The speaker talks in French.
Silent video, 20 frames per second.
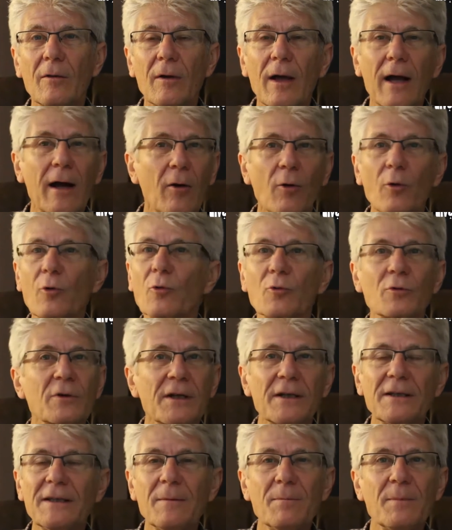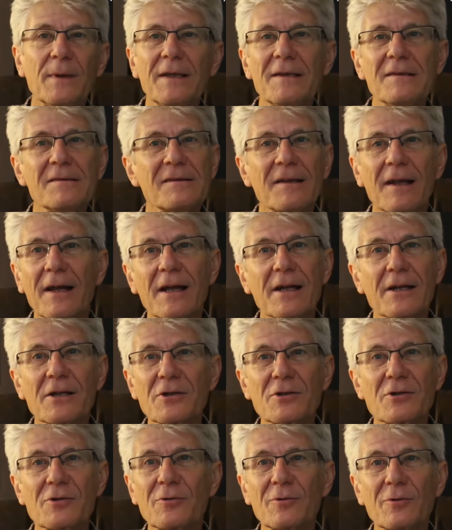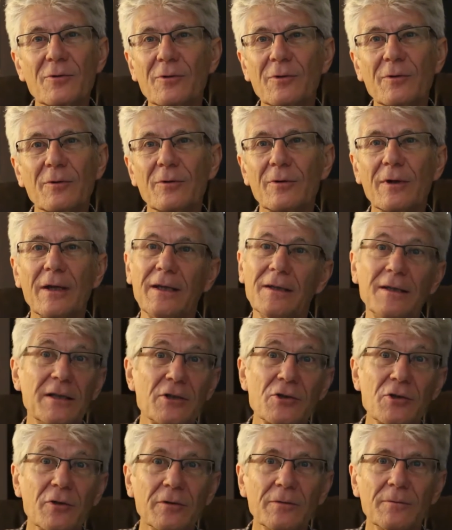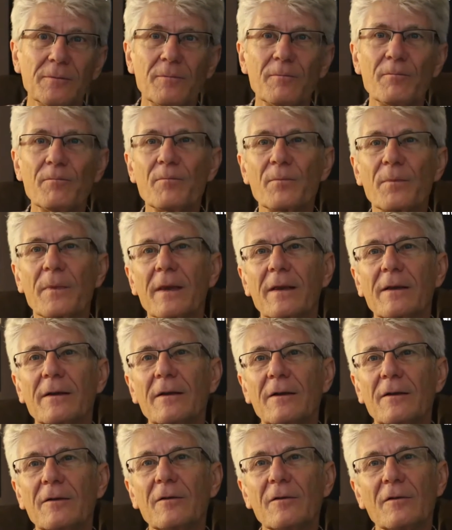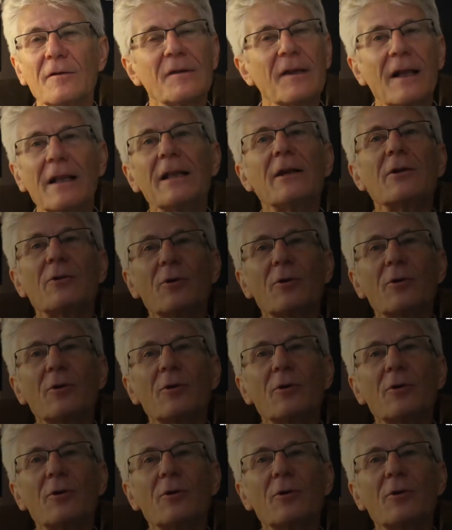à rencontrer des paysages et des gens, ça allait